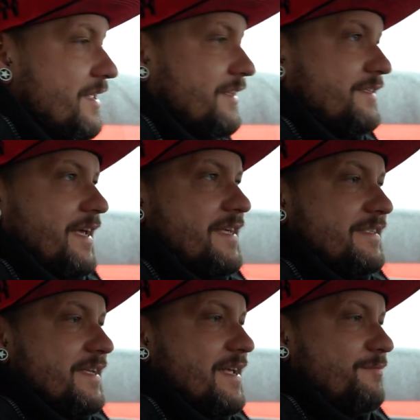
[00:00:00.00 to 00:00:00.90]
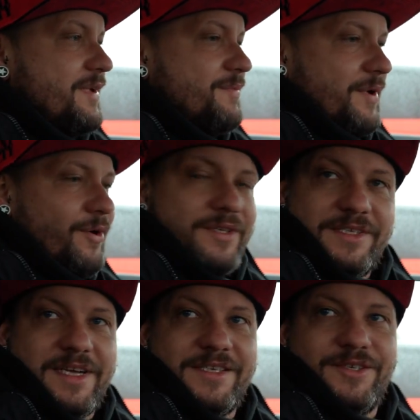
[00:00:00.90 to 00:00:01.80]
Das heißt, ich brauche
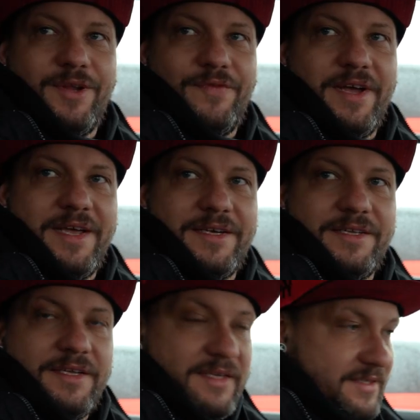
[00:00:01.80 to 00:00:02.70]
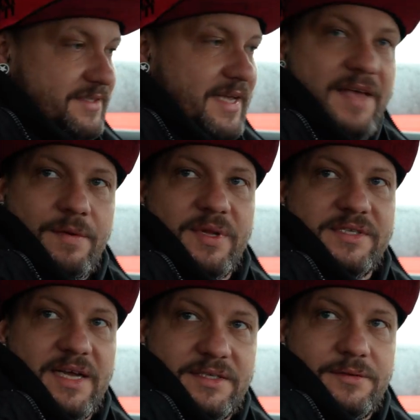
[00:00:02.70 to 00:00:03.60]
diese ganzen Knöpfe eigentlich nicht. Es ist geil, wenn man
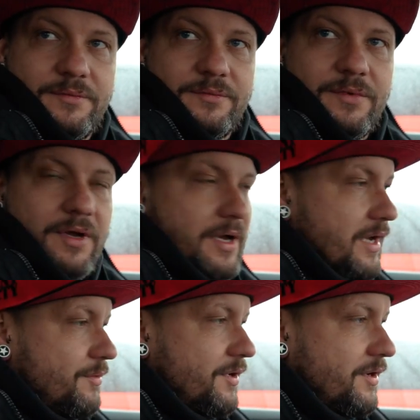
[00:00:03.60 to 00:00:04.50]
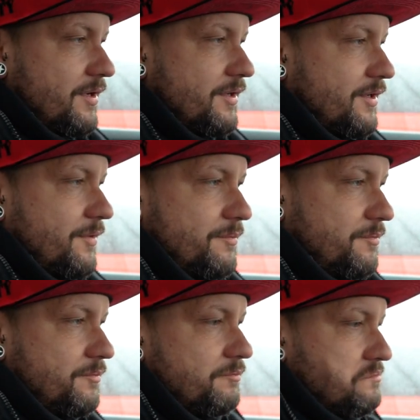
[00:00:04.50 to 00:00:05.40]
es hat, aber... Ähm,
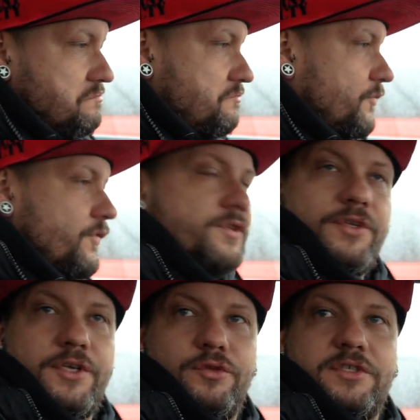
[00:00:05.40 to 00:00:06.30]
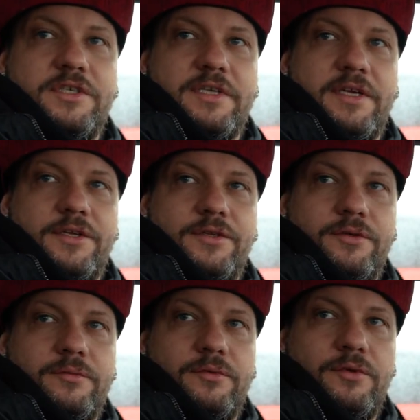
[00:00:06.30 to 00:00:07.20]
weiß nicht, ich nutze das. Du bist doch so
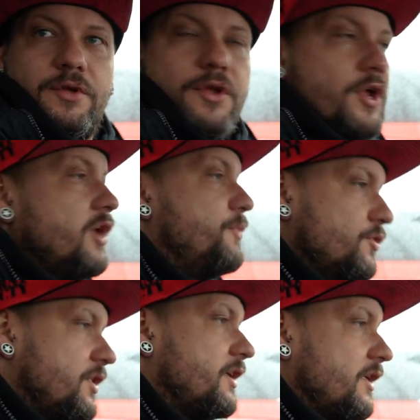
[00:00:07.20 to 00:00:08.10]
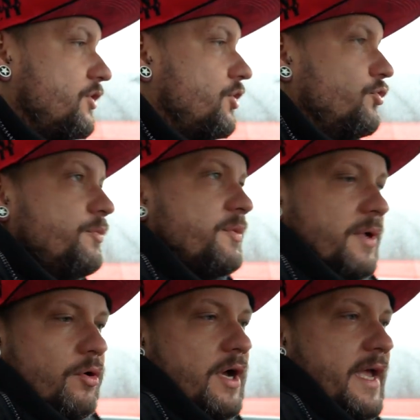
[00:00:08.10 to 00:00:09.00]
der klassische Typ. Ich bin so der klassische Typ. Ich
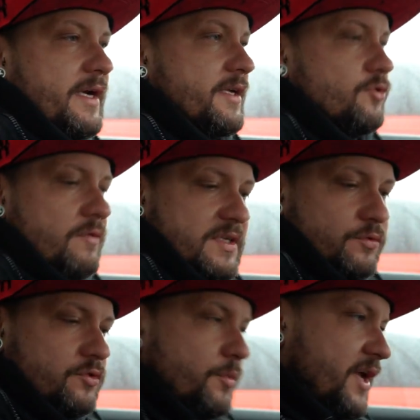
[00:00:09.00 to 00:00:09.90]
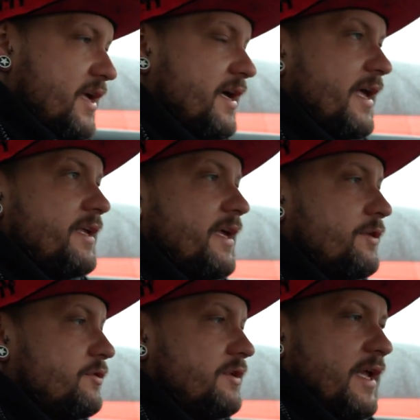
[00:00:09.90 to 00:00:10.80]
brauche eigentlich nur was, wo so ein paar Gänge
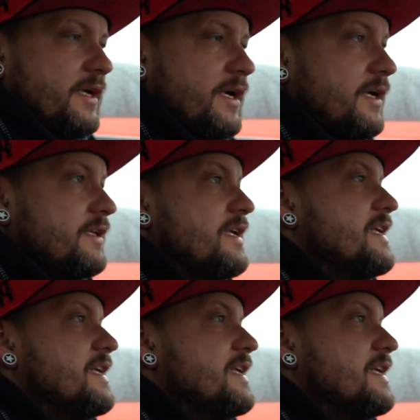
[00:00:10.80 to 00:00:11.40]
reingehen und ein Lenkrad.